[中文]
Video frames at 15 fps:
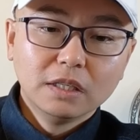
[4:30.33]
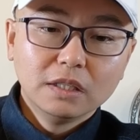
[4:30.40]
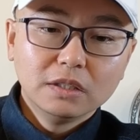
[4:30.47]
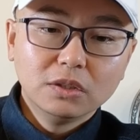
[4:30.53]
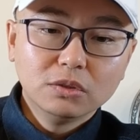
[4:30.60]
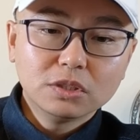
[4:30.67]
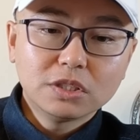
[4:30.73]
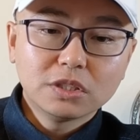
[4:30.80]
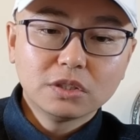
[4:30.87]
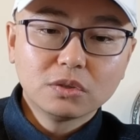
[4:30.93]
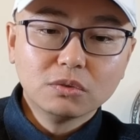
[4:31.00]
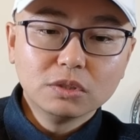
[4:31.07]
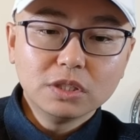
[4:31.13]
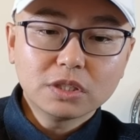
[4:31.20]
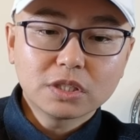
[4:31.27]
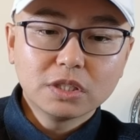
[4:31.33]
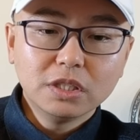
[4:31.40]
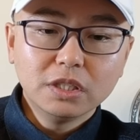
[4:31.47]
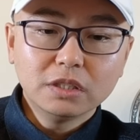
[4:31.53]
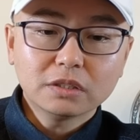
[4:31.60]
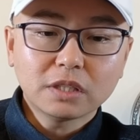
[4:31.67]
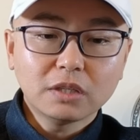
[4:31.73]
尤其是攻击十
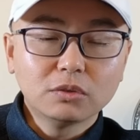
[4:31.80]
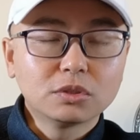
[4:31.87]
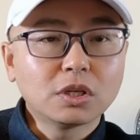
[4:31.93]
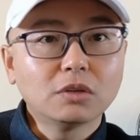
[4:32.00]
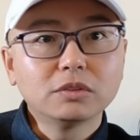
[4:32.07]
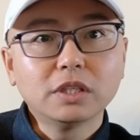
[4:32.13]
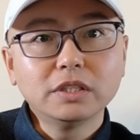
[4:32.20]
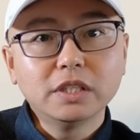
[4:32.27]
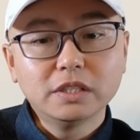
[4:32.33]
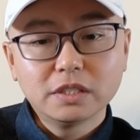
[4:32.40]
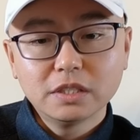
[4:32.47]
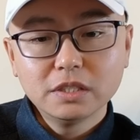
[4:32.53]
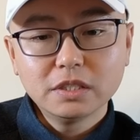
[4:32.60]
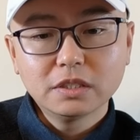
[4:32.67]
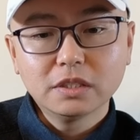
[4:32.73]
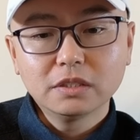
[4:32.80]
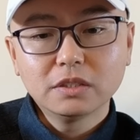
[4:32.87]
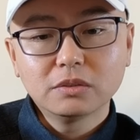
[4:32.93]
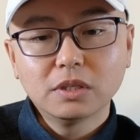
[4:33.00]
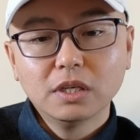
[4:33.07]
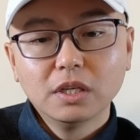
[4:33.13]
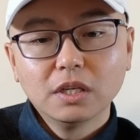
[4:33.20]
一，它有超强隐身性能，
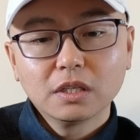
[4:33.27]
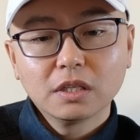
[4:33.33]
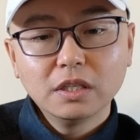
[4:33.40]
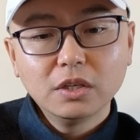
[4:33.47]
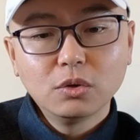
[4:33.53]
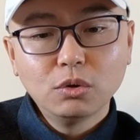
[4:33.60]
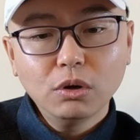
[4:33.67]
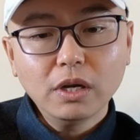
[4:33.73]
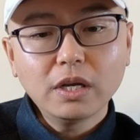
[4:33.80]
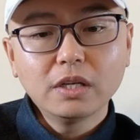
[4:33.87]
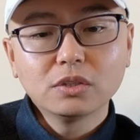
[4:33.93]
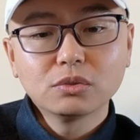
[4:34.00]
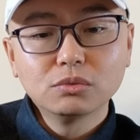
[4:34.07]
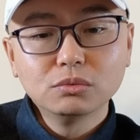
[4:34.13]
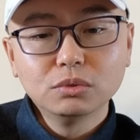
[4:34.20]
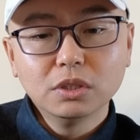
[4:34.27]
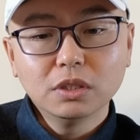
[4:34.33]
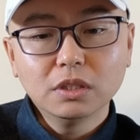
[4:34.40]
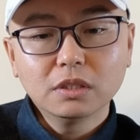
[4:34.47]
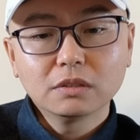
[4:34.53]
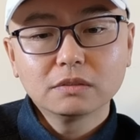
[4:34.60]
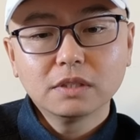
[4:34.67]
就是可以快速
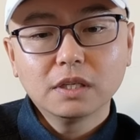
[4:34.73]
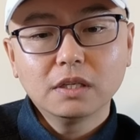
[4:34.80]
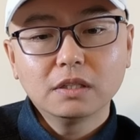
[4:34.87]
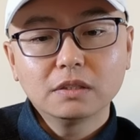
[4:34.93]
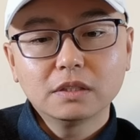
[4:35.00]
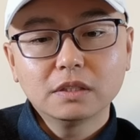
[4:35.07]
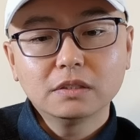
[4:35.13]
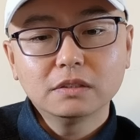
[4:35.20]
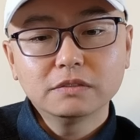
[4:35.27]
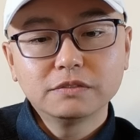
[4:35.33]
的啊这个